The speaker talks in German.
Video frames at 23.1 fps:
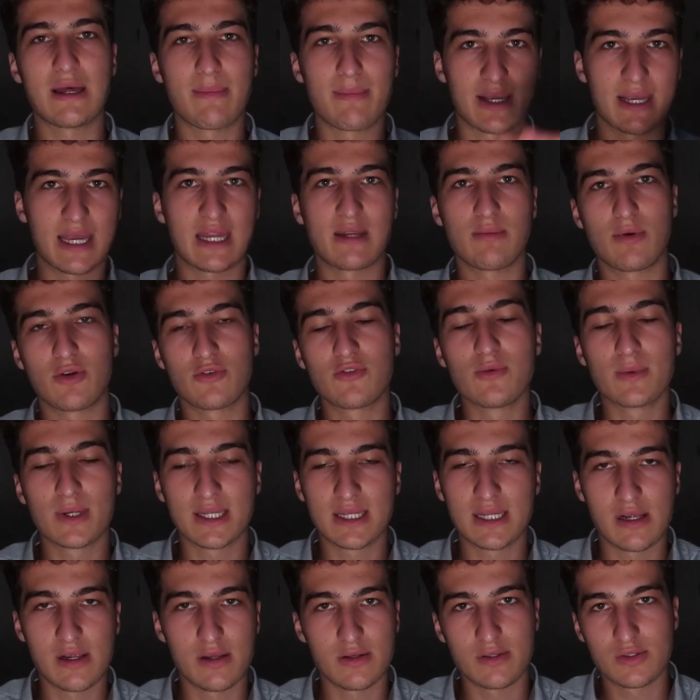Aber gerne mal auf dem
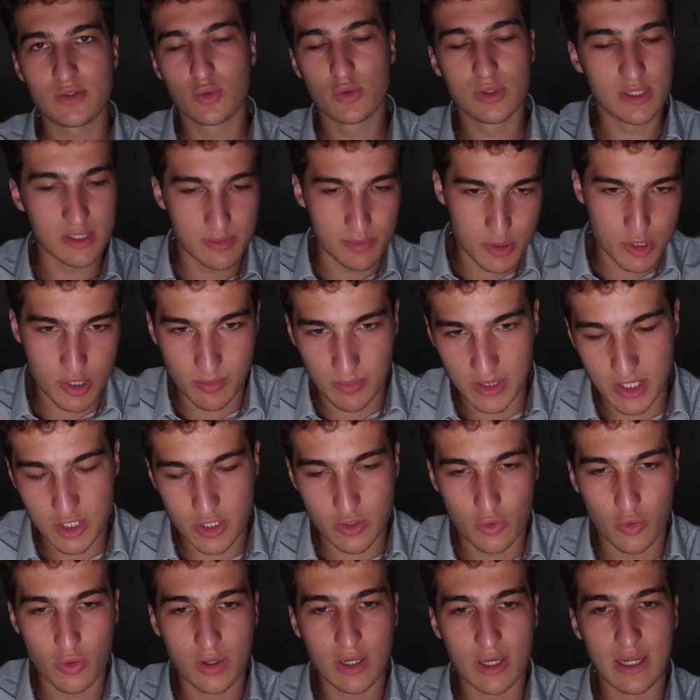Kanal suchen, ist bestimmt jetzt
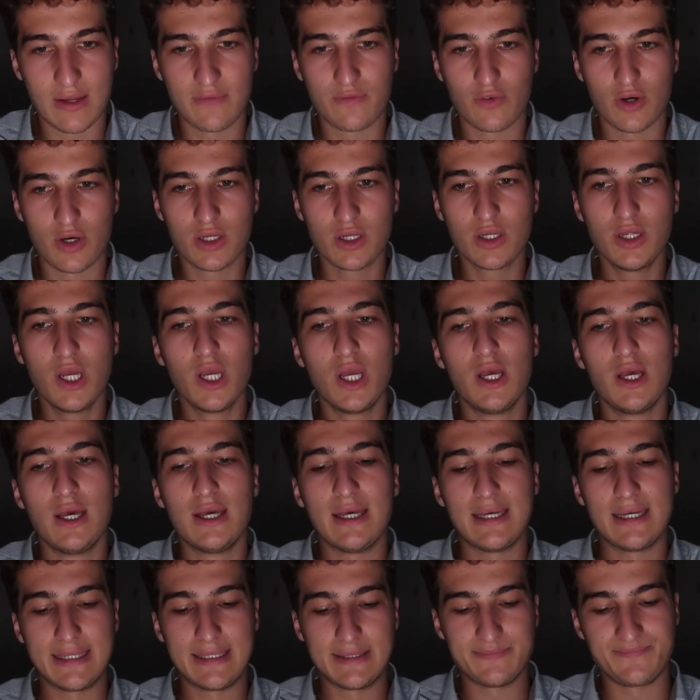schon hochgeladen worden.
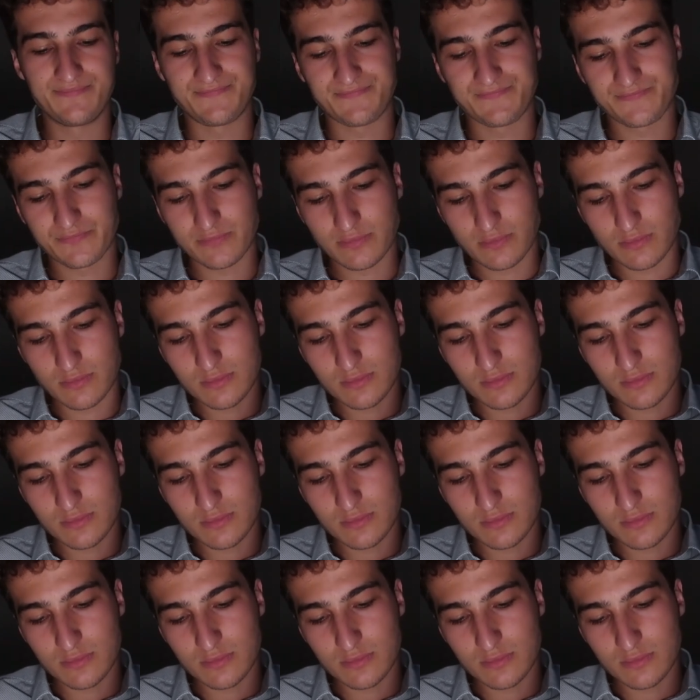Ähm,